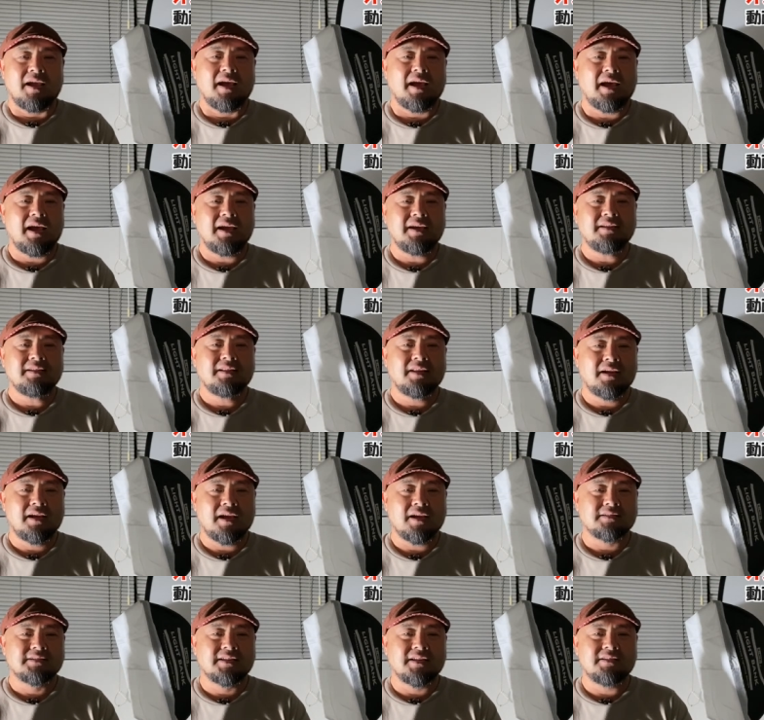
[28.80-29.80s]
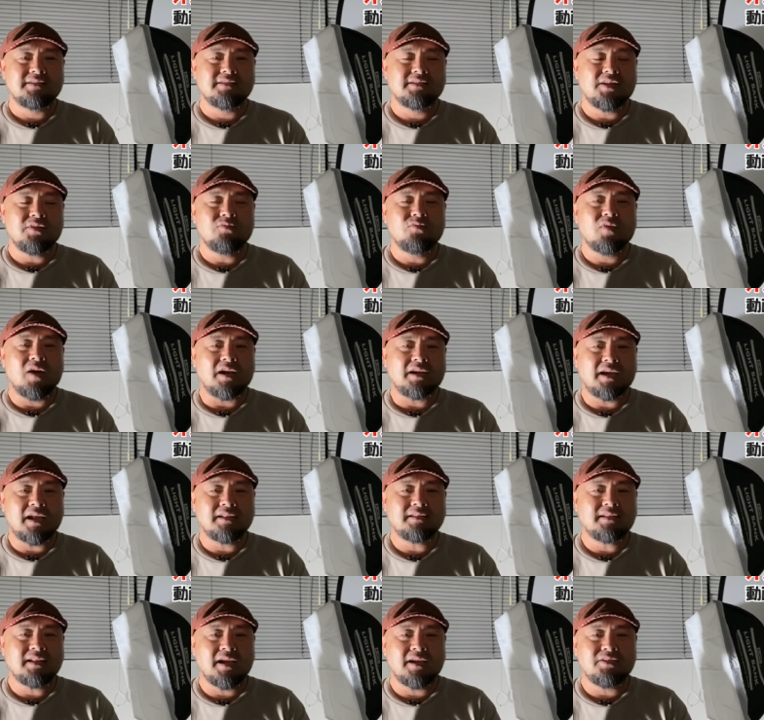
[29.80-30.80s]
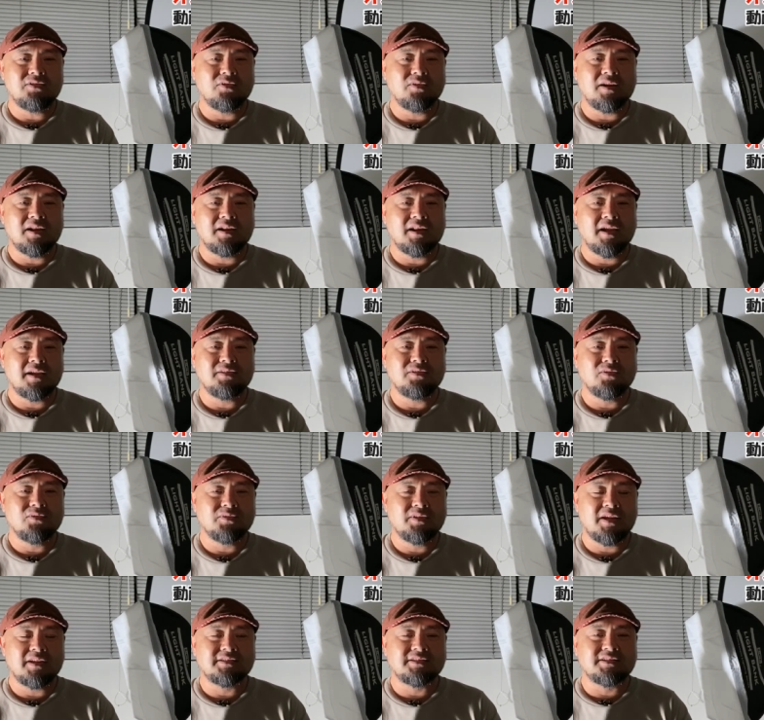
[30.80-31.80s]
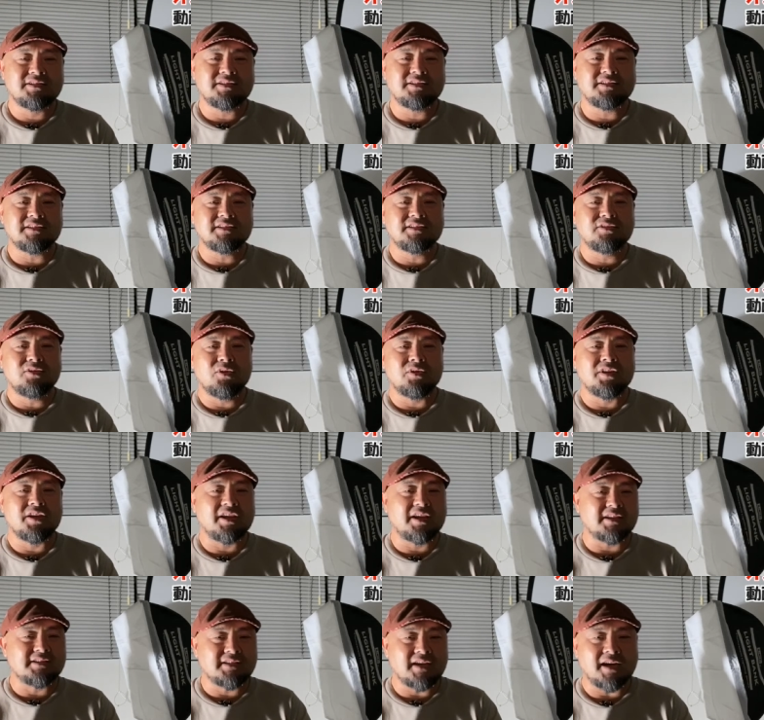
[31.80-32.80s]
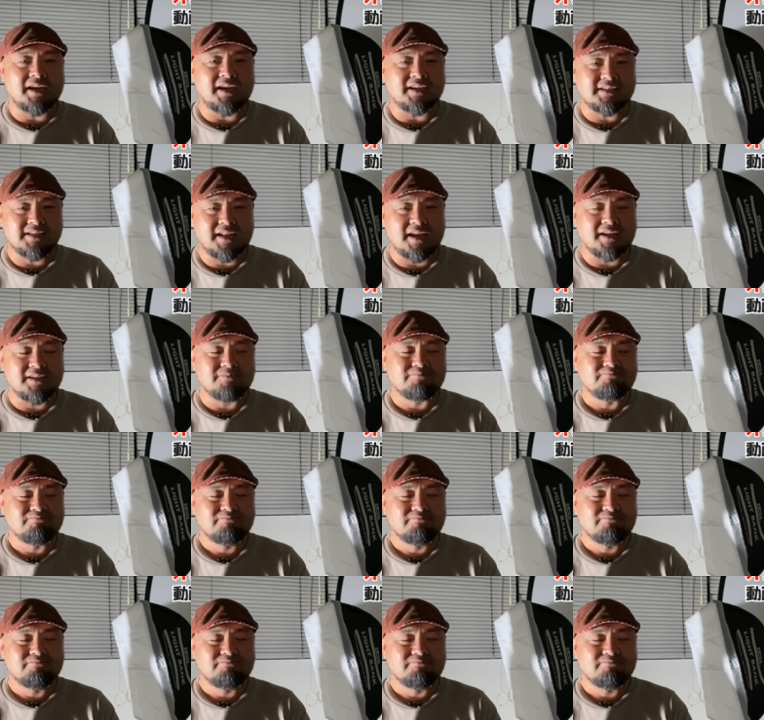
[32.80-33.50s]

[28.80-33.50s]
相手が全然分かんないような内容で知識をひけ散らかしたり、